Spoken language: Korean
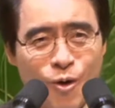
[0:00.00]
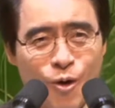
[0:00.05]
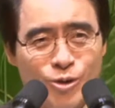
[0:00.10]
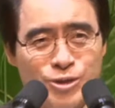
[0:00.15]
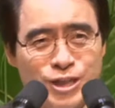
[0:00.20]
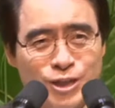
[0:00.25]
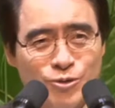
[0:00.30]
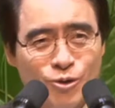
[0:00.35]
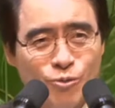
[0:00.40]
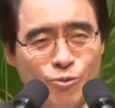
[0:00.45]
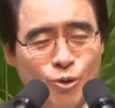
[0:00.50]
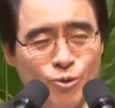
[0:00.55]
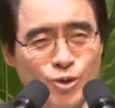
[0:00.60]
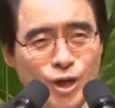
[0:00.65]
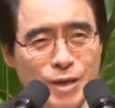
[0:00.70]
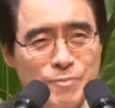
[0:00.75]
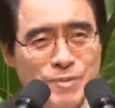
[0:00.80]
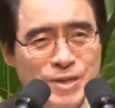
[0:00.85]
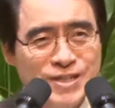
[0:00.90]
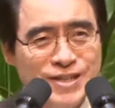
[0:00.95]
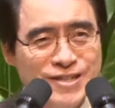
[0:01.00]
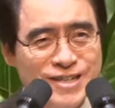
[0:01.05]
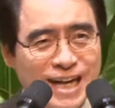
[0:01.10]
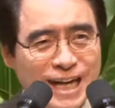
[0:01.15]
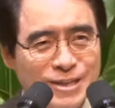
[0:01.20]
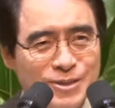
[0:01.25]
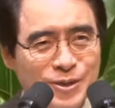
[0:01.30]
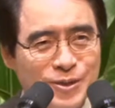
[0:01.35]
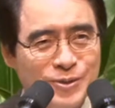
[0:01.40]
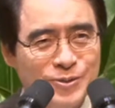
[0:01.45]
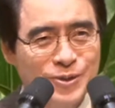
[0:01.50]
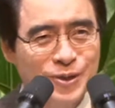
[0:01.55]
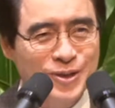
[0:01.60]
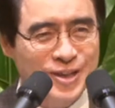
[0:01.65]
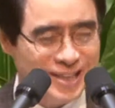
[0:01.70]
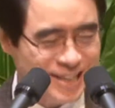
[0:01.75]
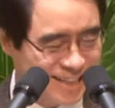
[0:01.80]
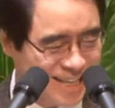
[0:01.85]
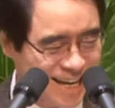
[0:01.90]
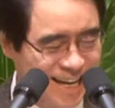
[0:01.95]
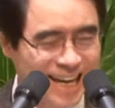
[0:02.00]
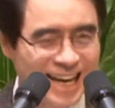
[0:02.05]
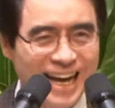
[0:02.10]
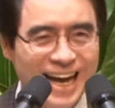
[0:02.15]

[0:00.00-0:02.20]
혹시 또 도적의 비전을 가지고 또 이렇게